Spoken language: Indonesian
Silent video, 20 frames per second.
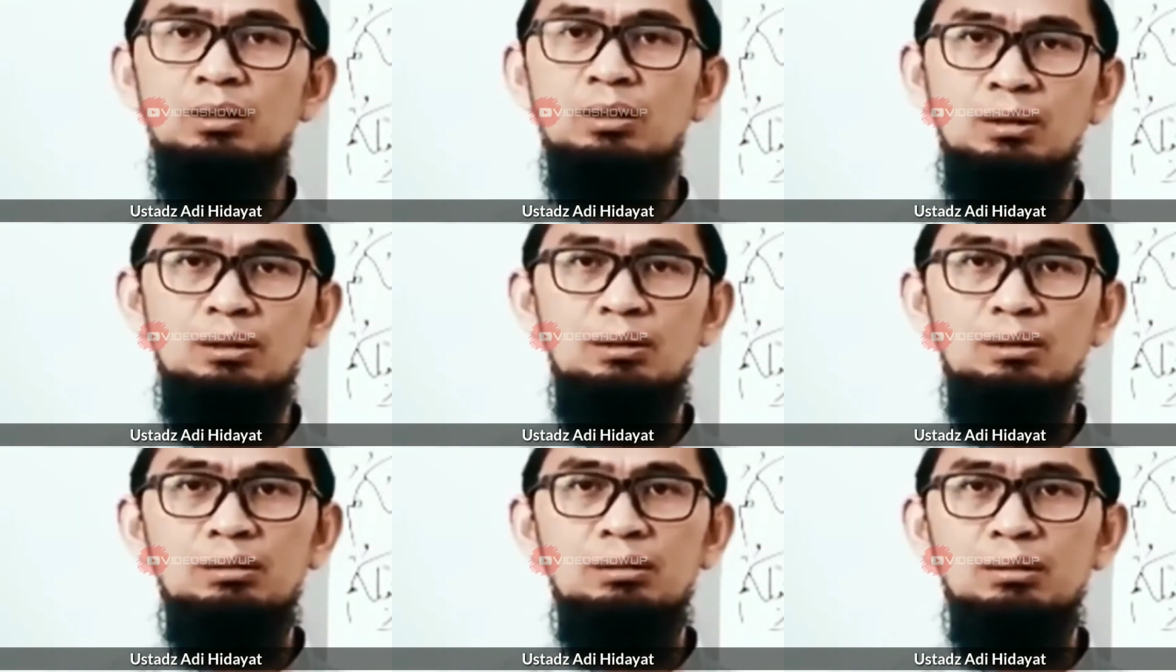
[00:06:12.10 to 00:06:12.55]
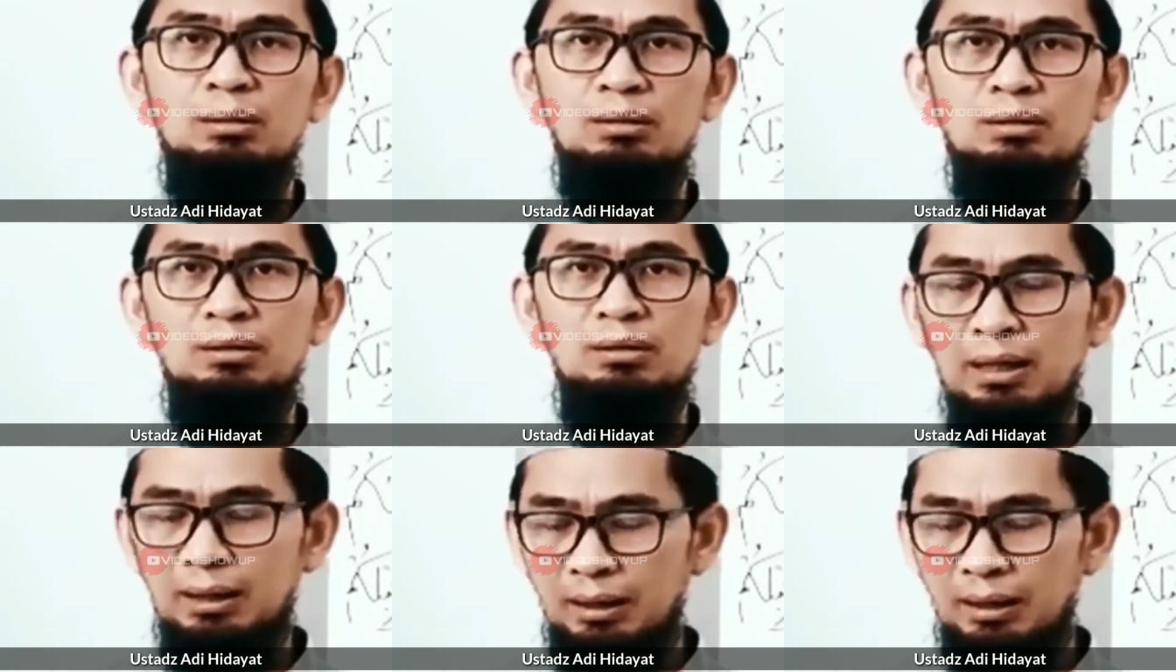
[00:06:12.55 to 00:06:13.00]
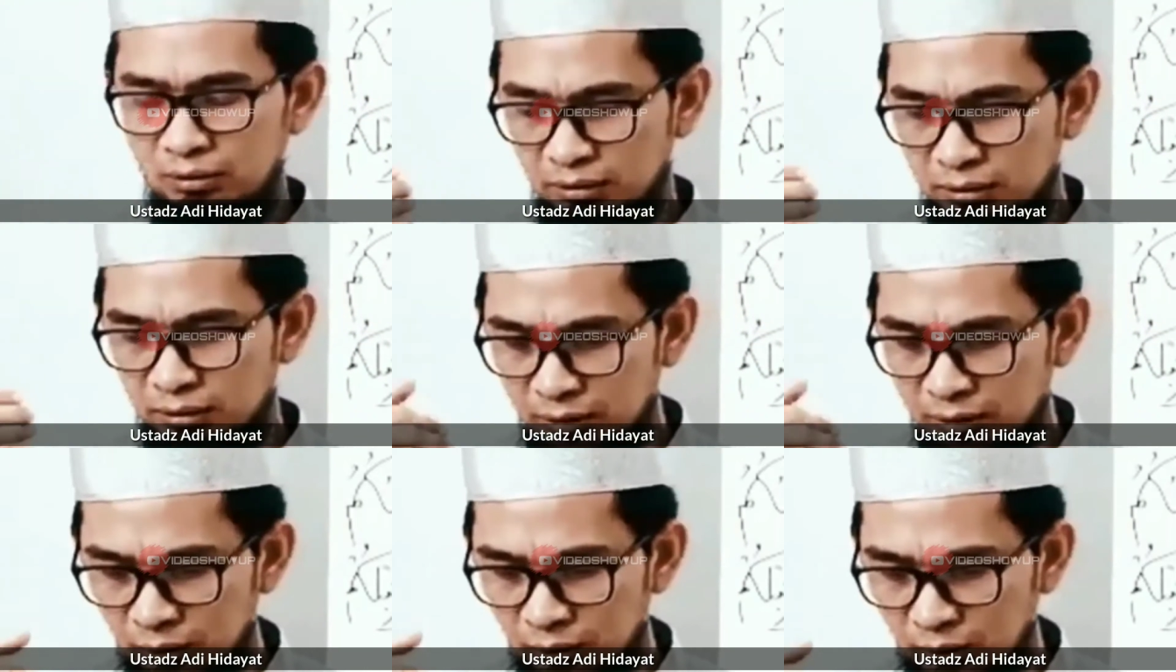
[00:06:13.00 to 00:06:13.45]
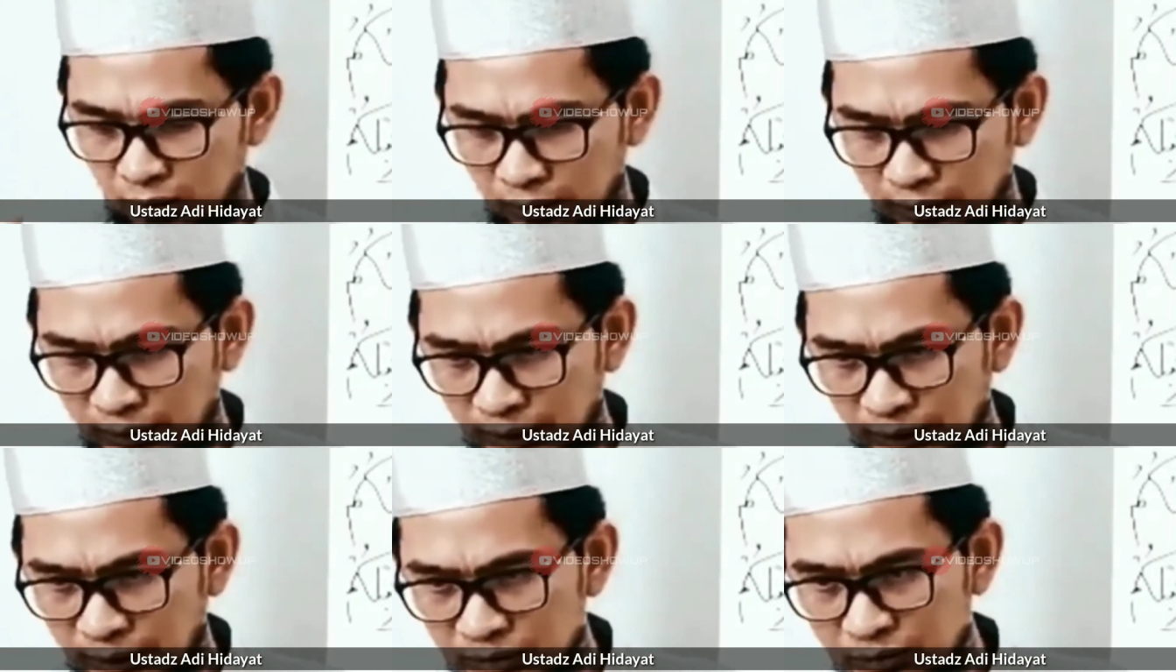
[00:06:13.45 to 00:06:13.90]
sunnatan silahkan sholat
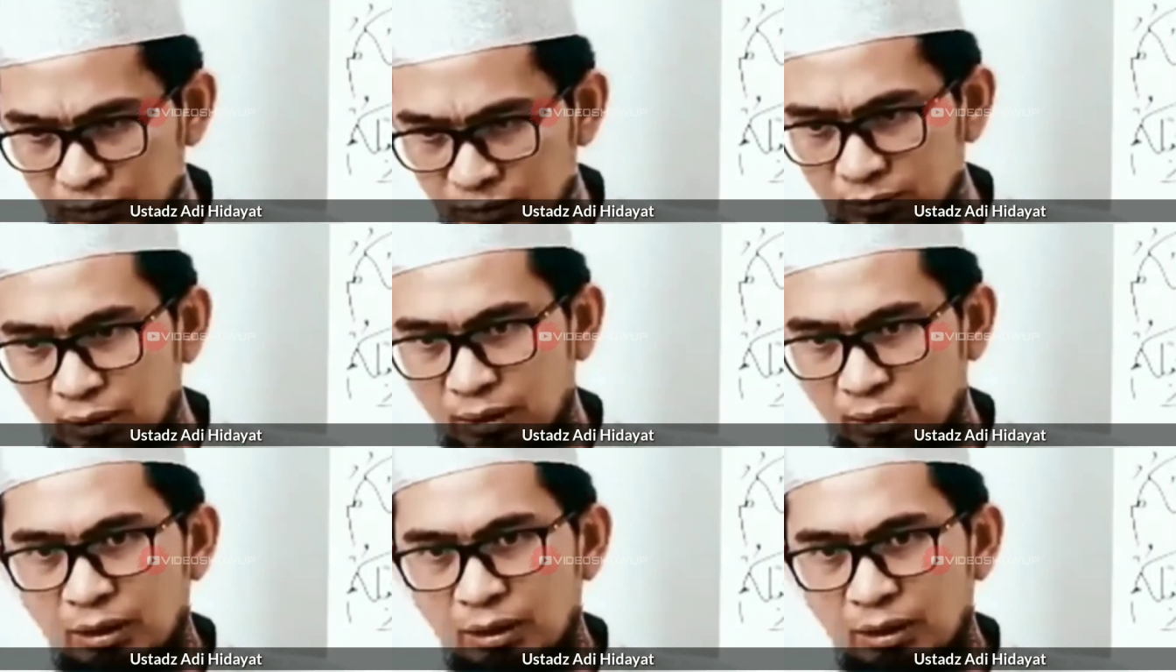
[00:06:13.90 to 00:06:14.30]
dua rakaat sebelum